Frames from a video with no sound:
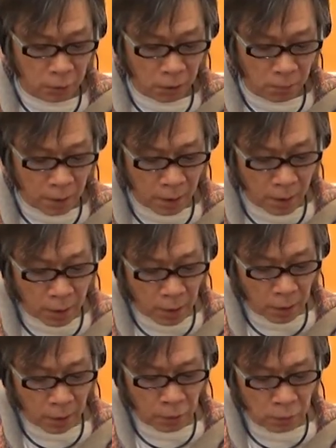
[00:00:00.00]
例えば
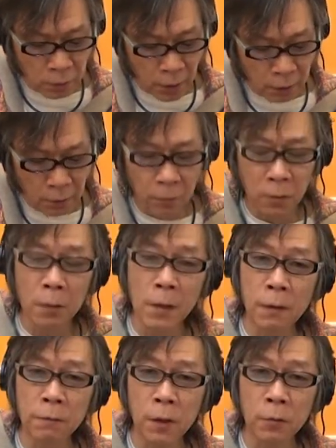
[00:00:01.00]
6弦の
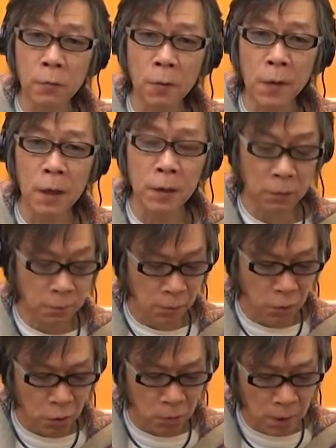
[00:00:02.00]
3フレットを押さえた
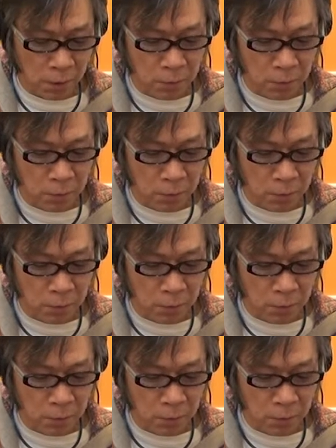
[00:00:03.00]
薬指、